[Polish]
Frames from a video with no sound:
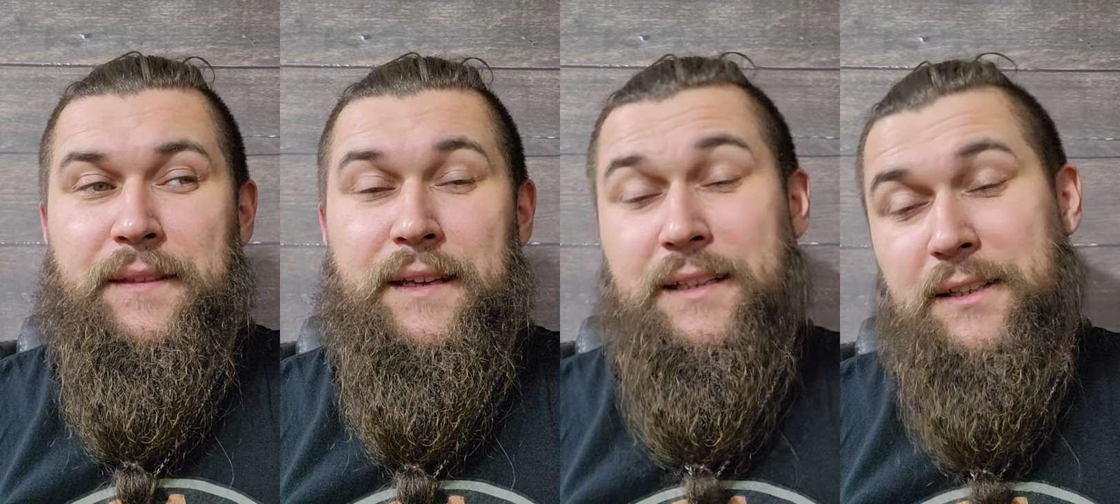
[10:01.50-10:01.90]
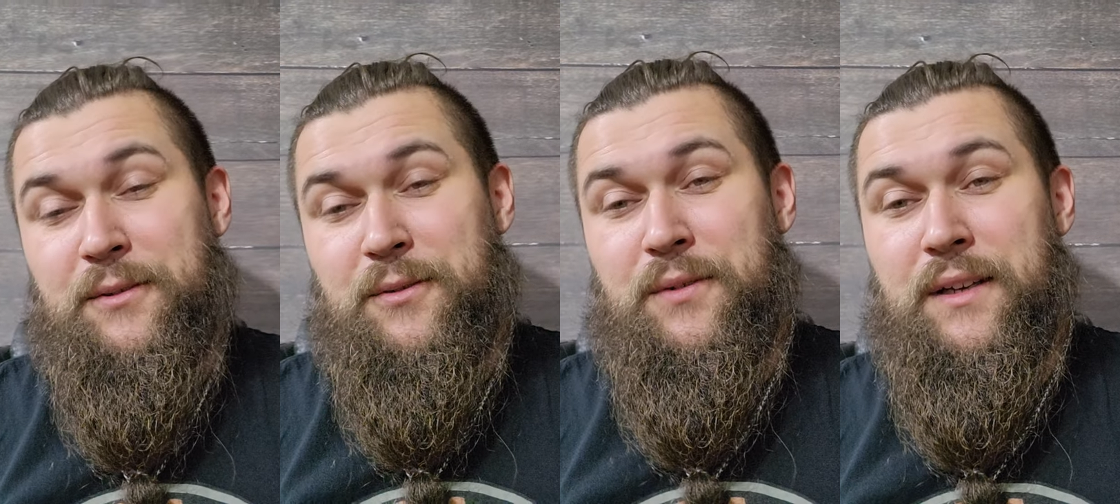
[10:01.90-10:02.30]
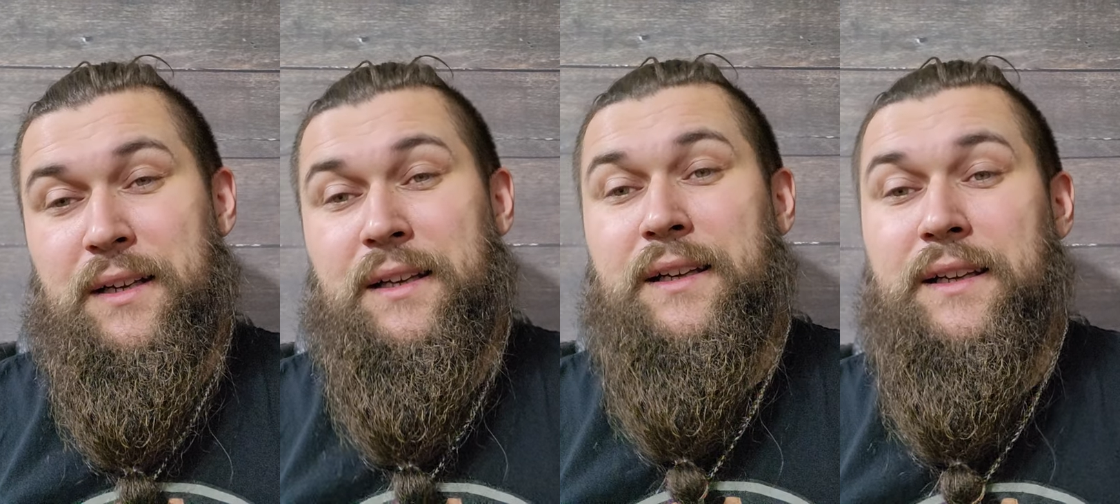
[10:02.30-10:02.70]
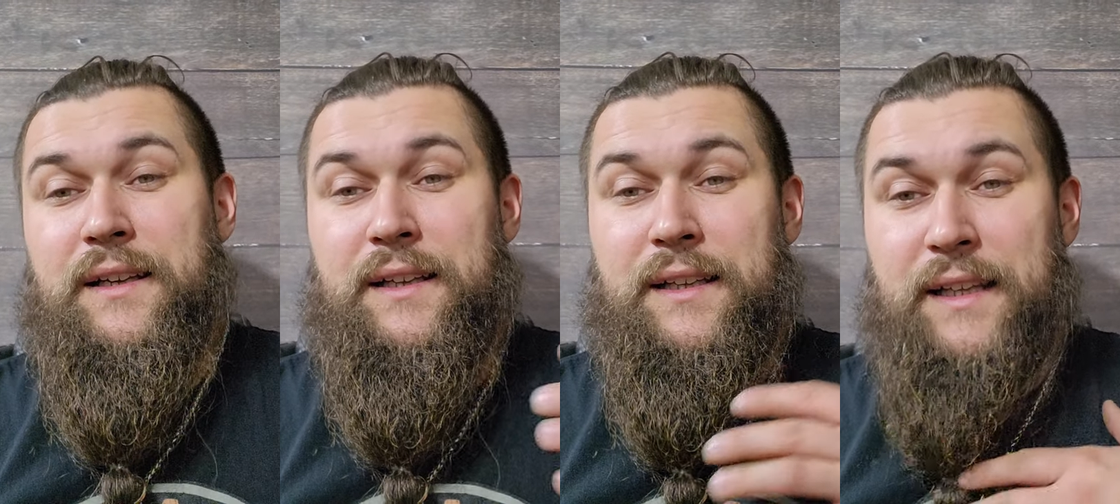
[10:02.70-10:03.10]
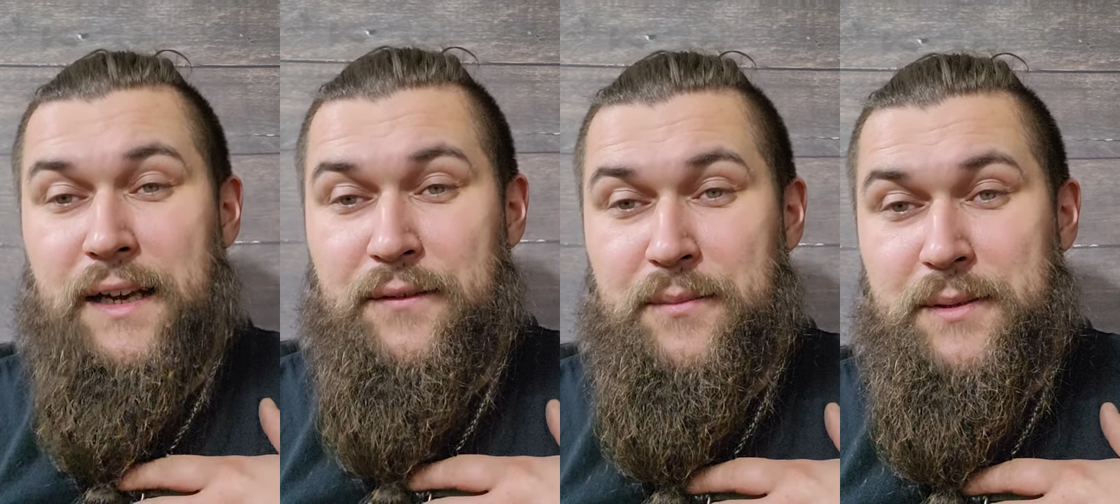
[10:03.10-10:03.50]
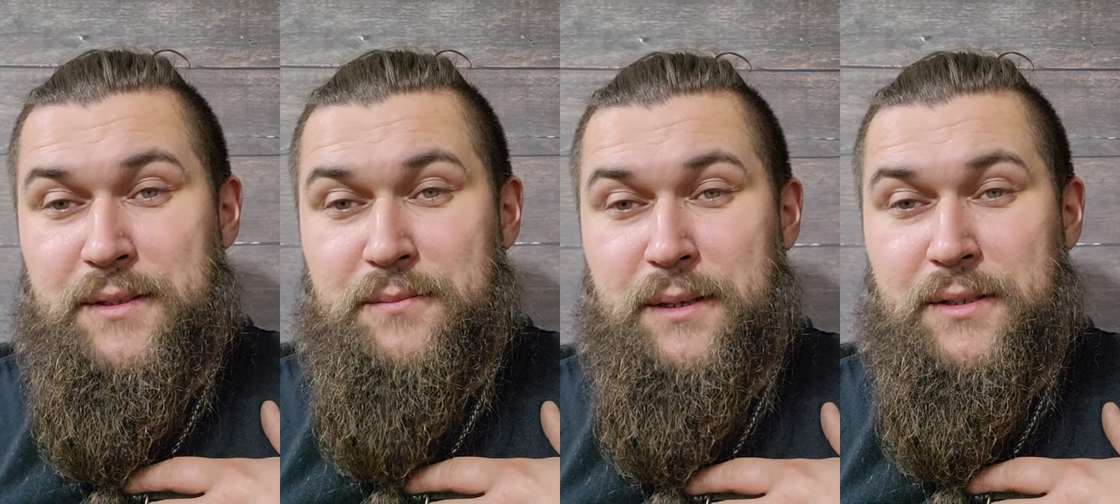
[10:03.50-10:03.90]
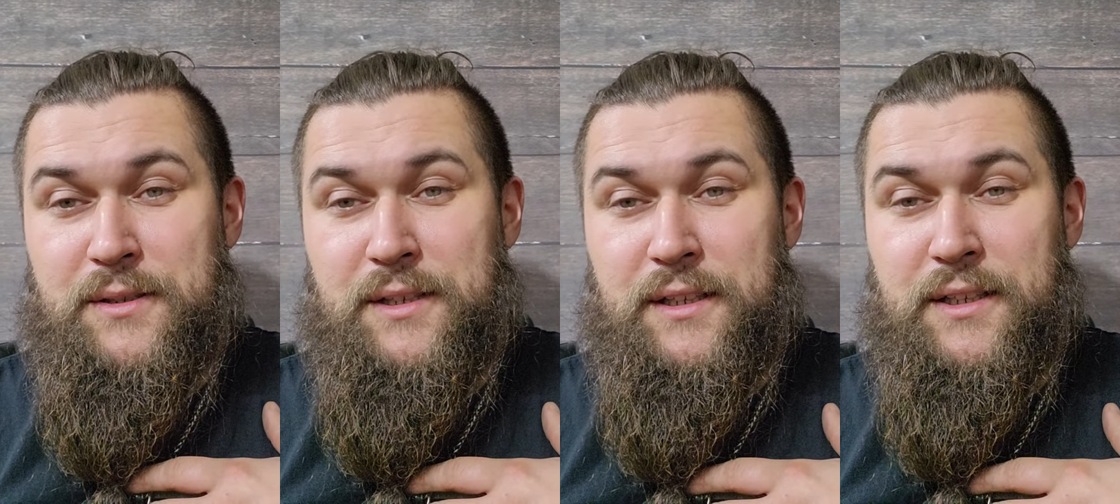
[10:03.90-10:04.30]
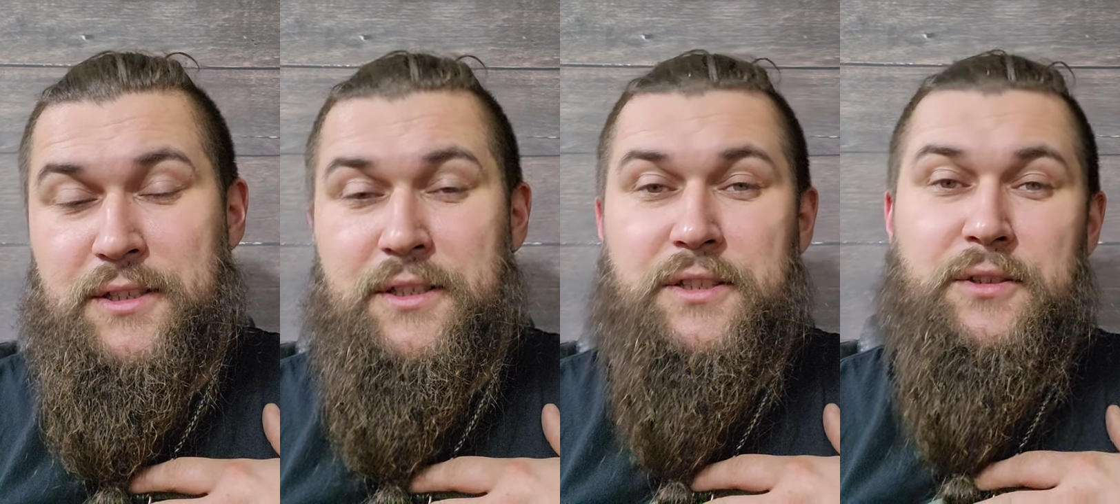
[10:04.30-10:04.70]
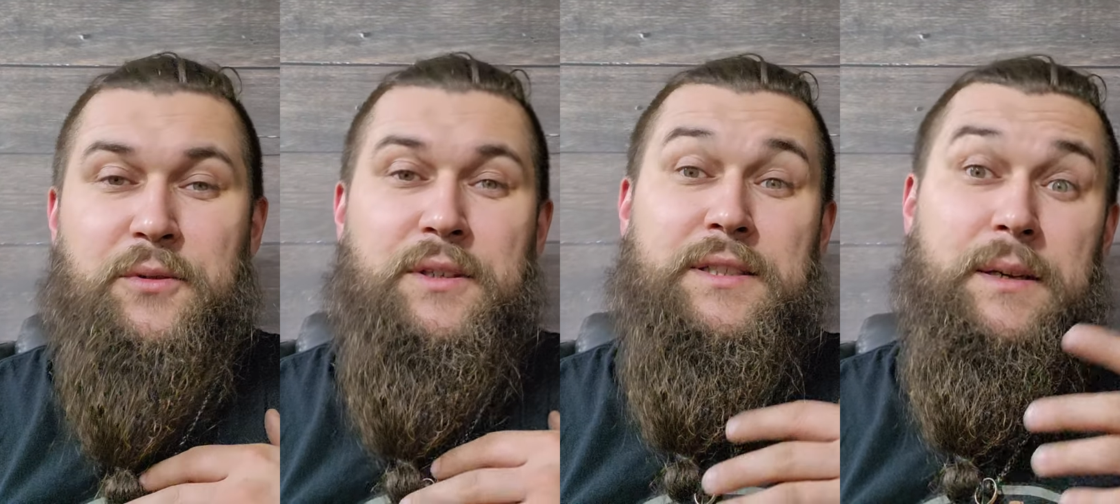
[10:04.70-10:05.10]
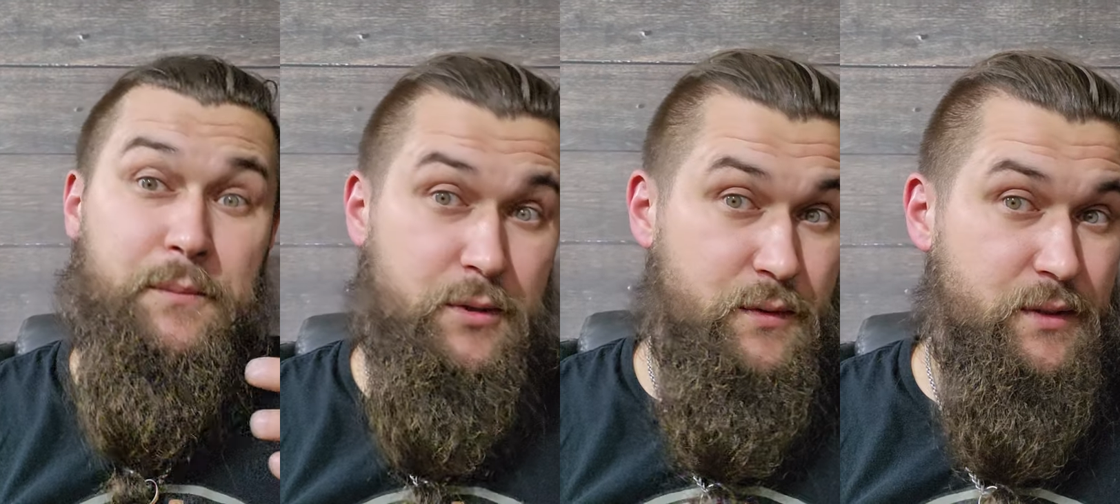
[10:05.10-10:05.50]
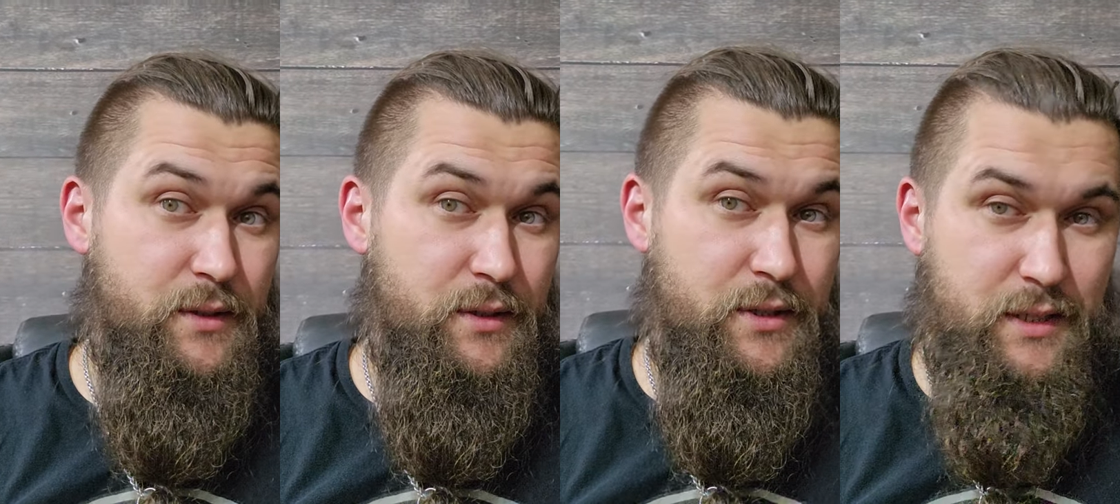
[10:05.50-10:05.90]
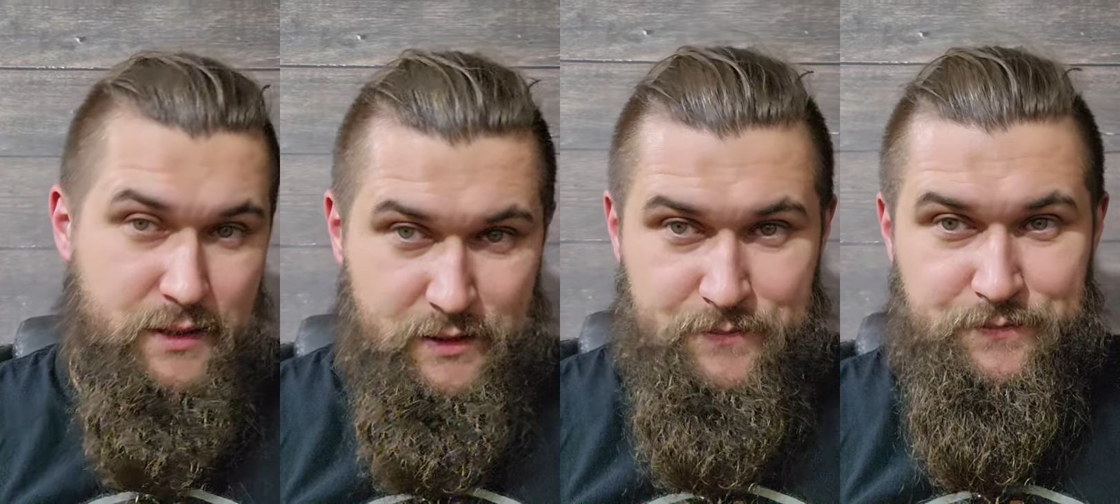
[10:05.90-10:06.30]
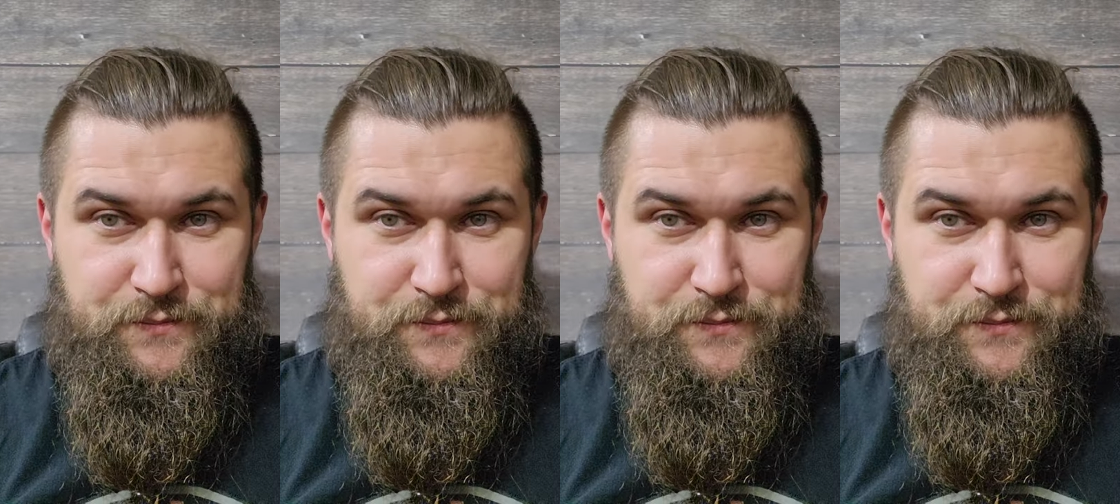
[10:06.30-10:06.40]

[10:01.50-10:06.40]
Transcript: A na tą chwilę ja Wam bardzo serdecznie dziękuję za poświęcony czas.